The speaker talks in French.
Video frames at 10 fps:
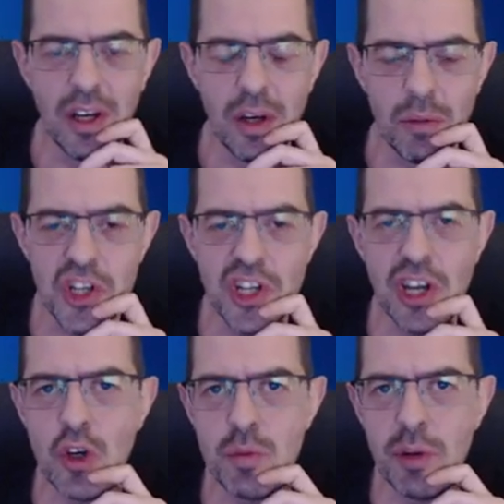Moi, je sais
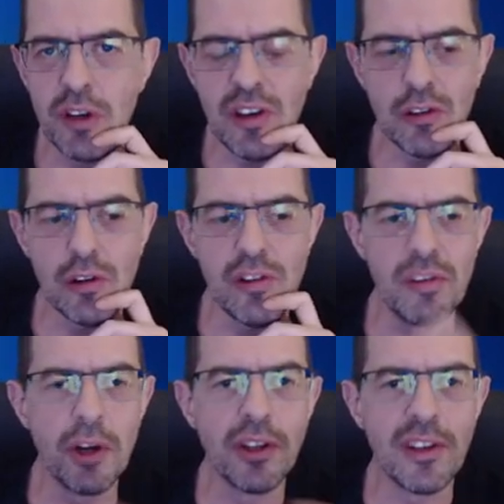que je bosse
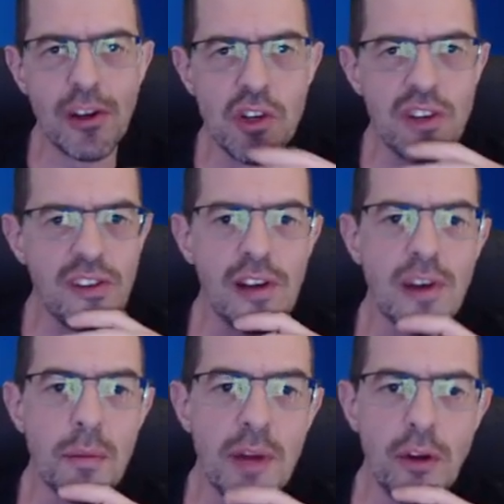exclusivement dans un logiciel qui
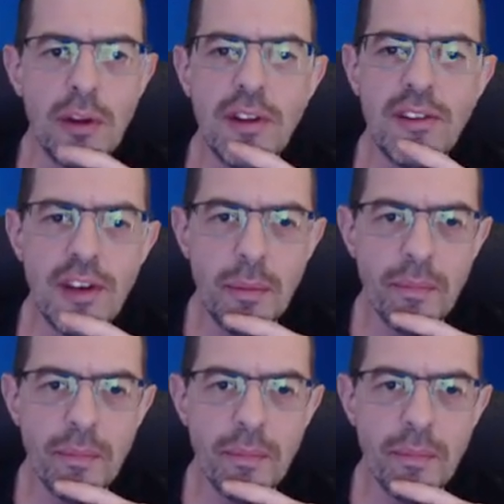s'appelle Unity.